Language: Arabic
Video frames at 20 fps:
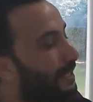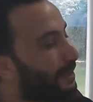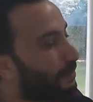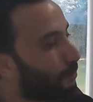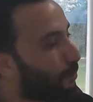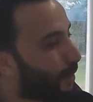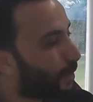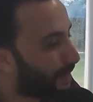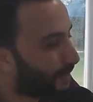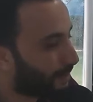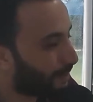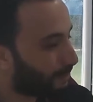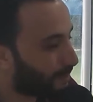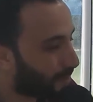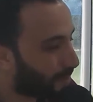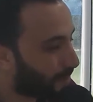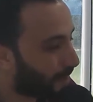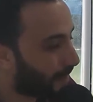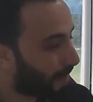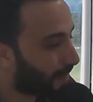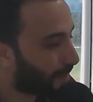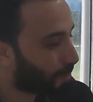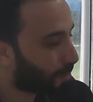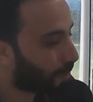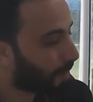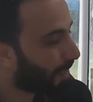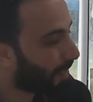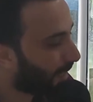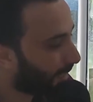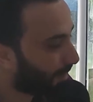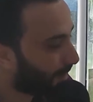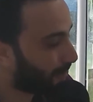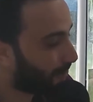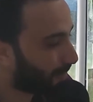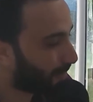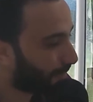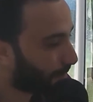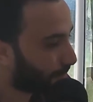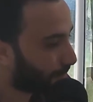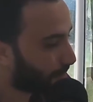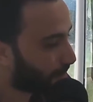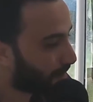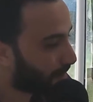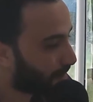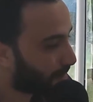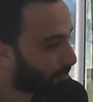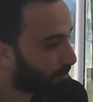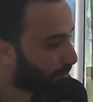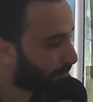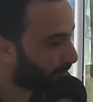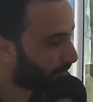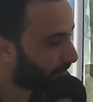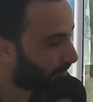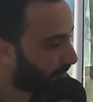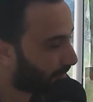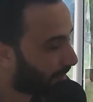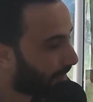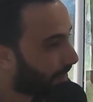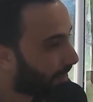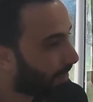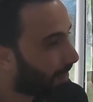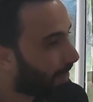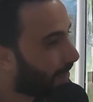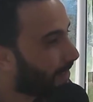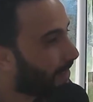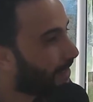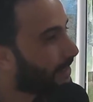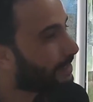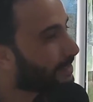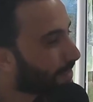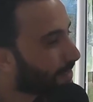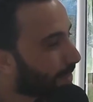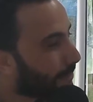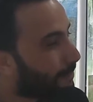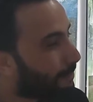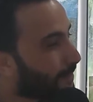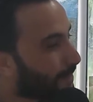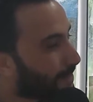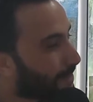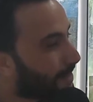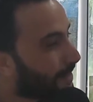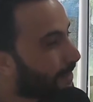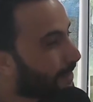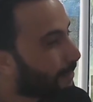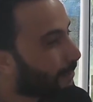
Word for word: مواطن في السفاق سؤال حتى في جابس اللي يسمعوا فينا الان السياب مش تسكر